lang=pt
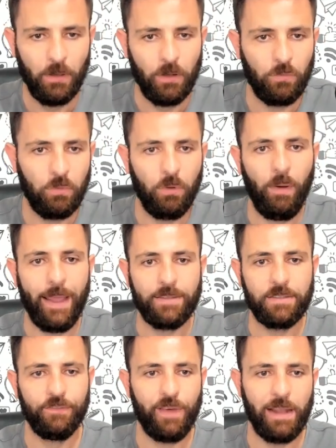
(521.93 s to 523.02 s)
Google
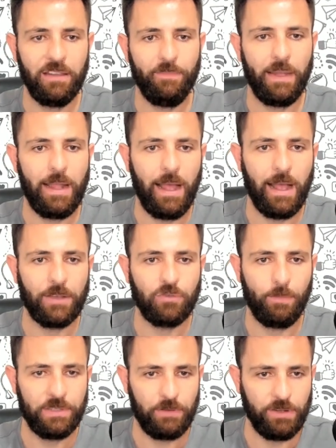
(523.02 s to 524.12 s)
Ads vai liberar as
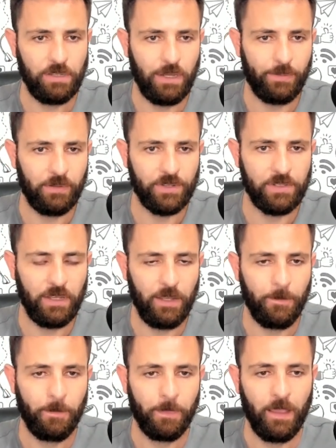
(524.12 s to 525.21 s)
opções aqui para
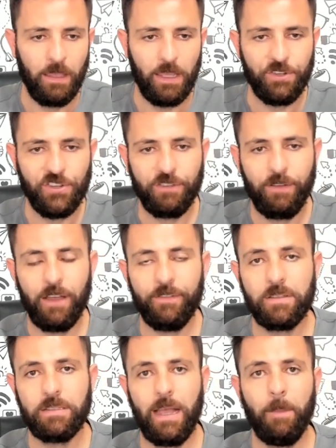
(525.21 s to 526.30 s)
você e a gente vai
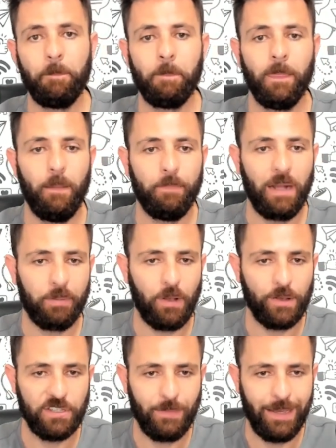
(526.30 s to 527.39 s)
avançar para a
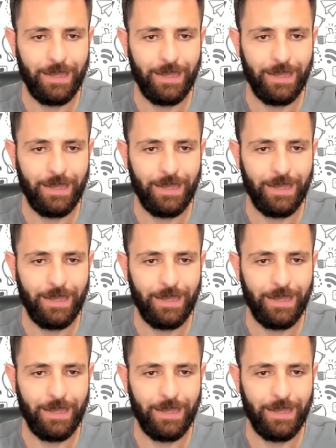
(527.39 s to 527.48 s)
próxima